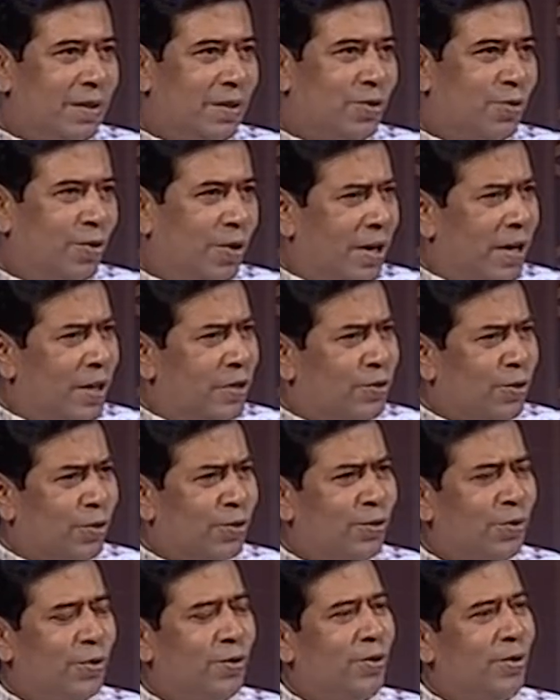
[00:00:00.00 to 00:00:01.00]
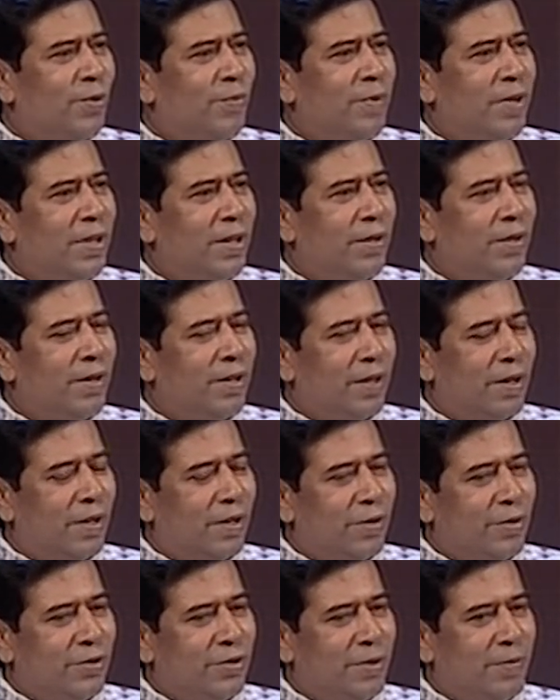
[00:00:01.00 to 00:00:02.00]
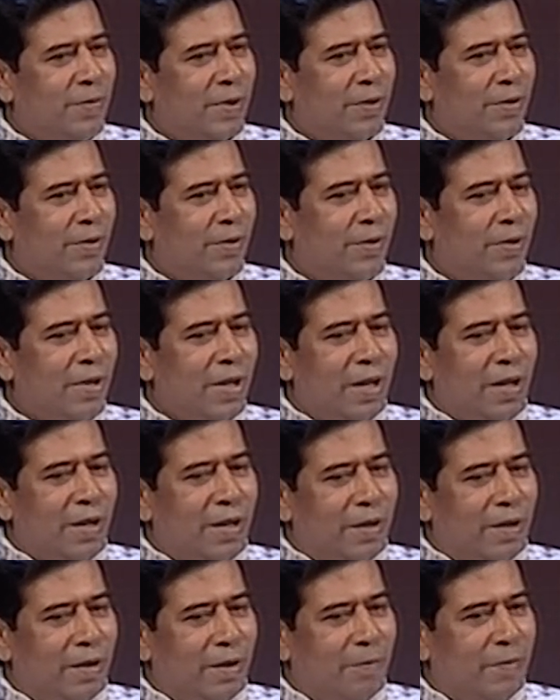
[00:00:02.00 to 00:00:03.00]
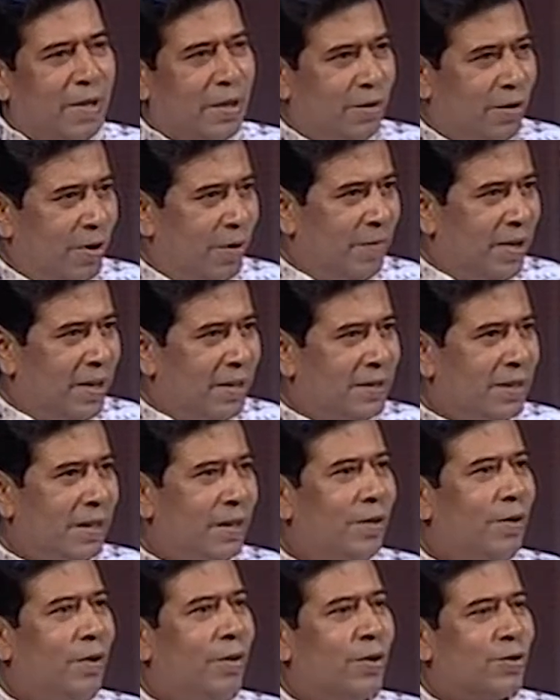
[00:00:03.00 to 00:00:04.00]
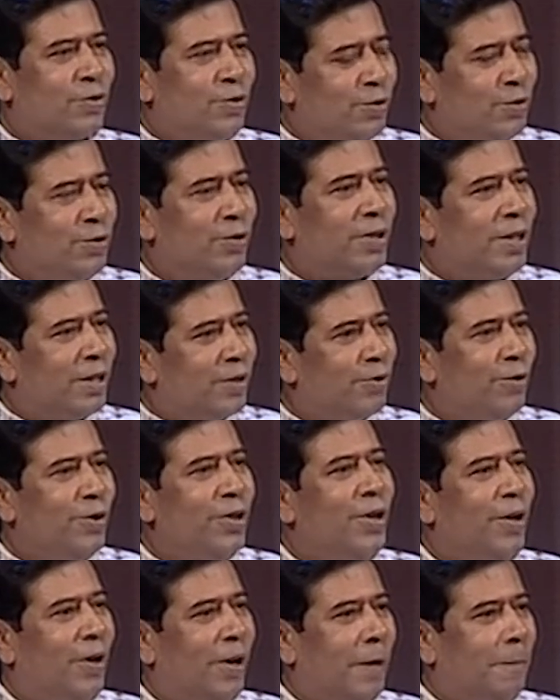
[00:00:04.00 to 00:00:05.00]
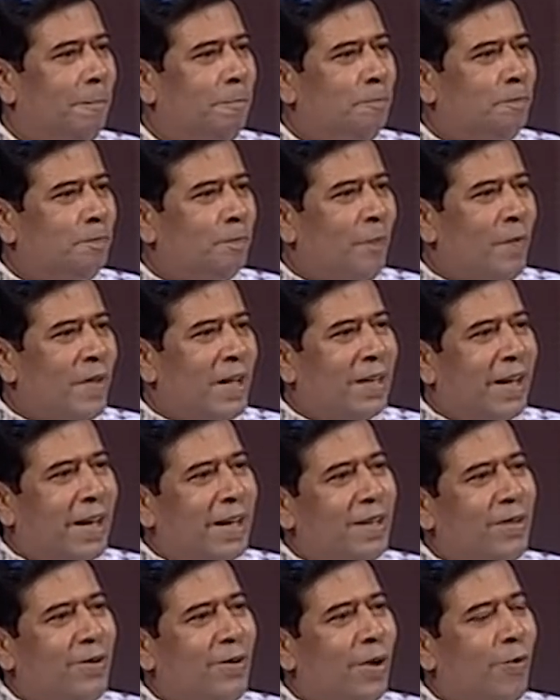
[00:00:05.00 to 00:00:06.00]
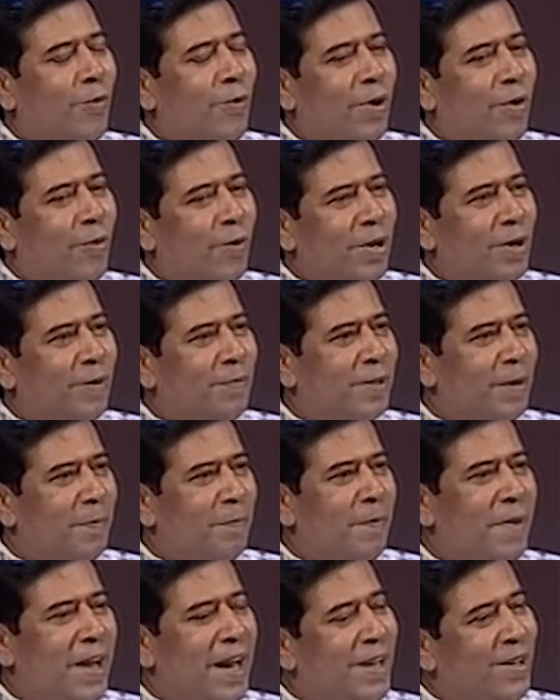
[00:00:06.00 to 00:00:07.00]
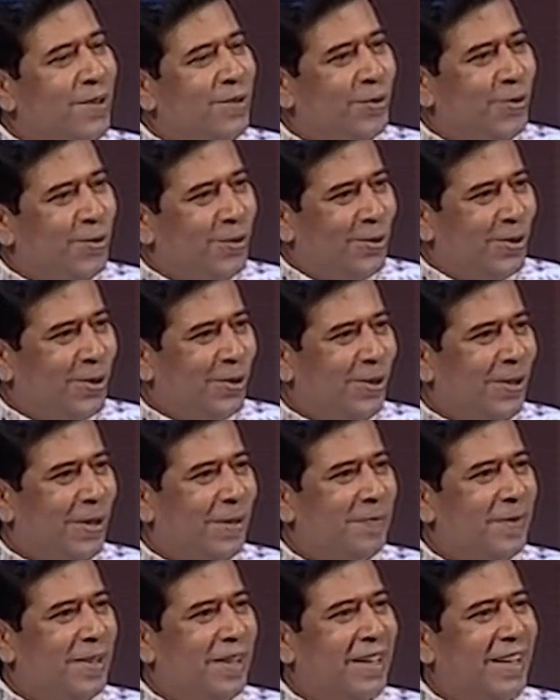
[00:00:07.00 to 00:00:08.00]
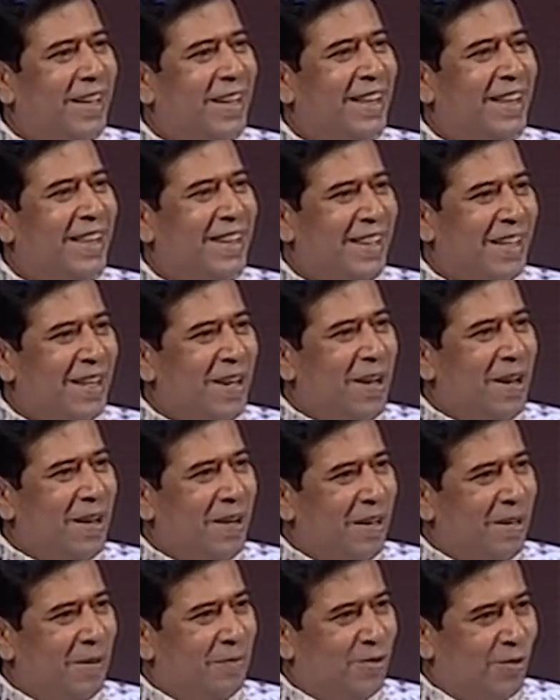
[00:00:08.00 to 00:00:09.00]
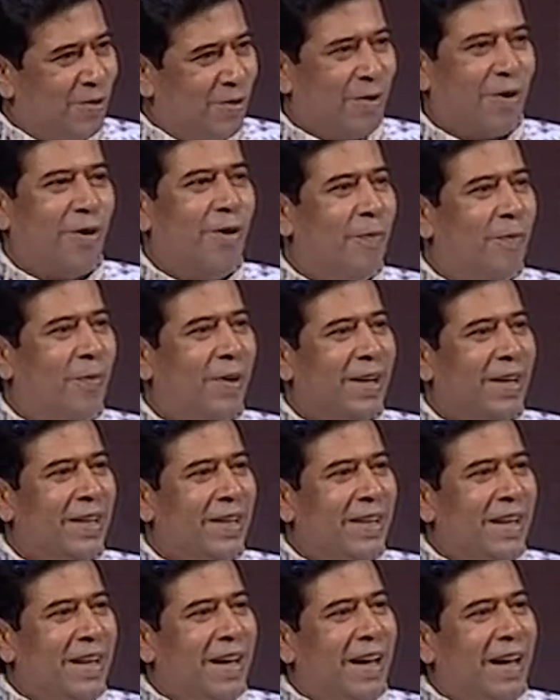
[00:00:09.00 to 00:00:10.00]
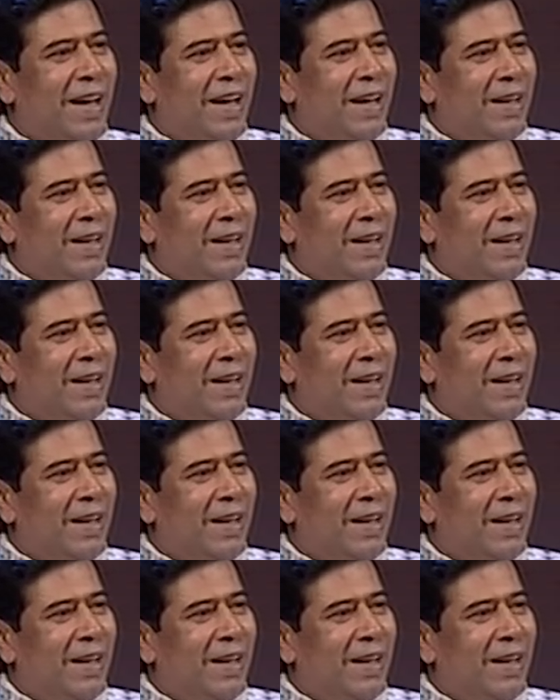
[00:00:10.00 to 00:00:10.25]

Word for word: শরীরে যত রকমের রোগ জীবাণু মাধ্যমে যে অসুস্থতার তৈরি হয় তার কিন্তু ওয়ান অফ দ্য মেইন রুট হলো আপনার এই মুখ্য গহ্বর সেই এন্ট্রি হ্যাঁ।